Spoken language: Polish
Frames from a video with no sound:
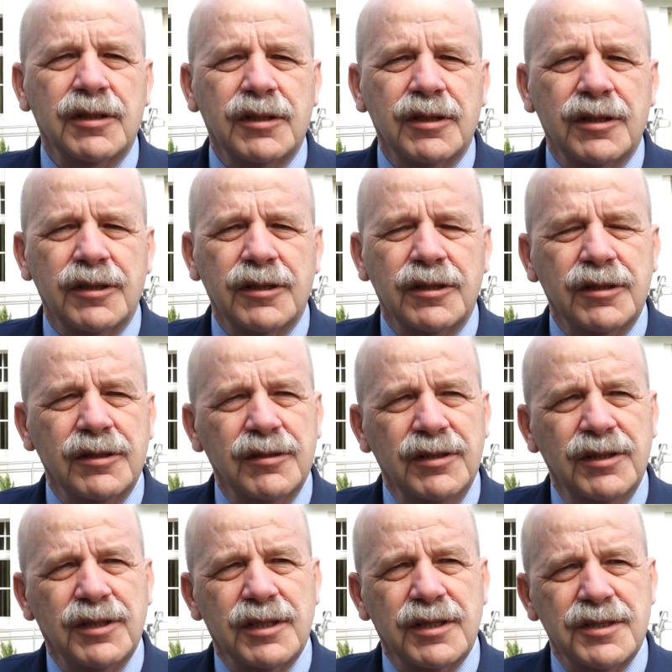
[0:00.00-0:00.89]

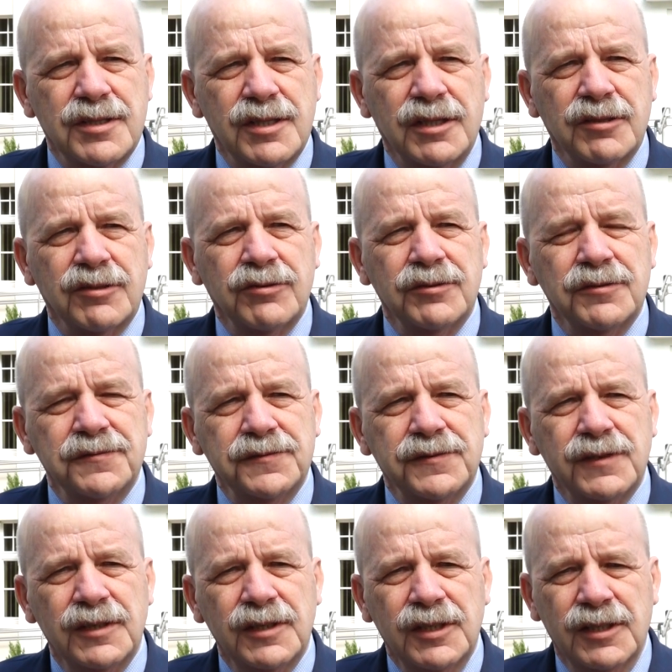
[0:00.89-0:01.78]
e,
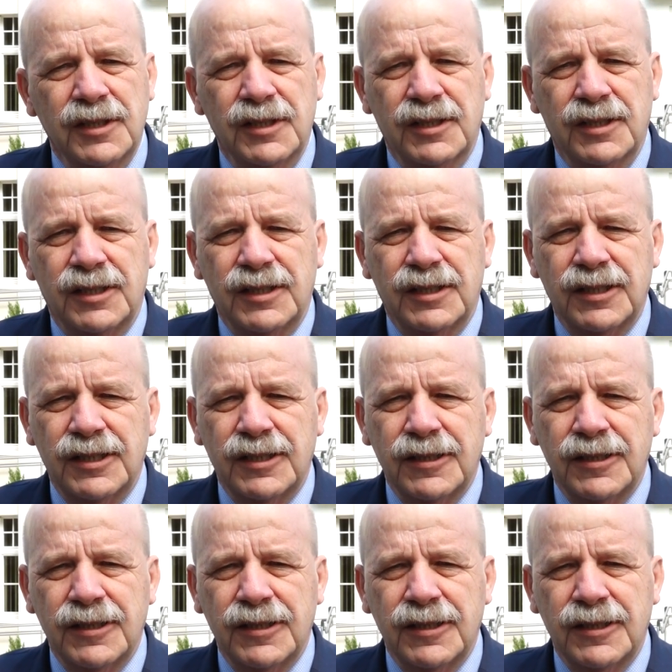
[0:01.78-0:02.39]
interesantów, e,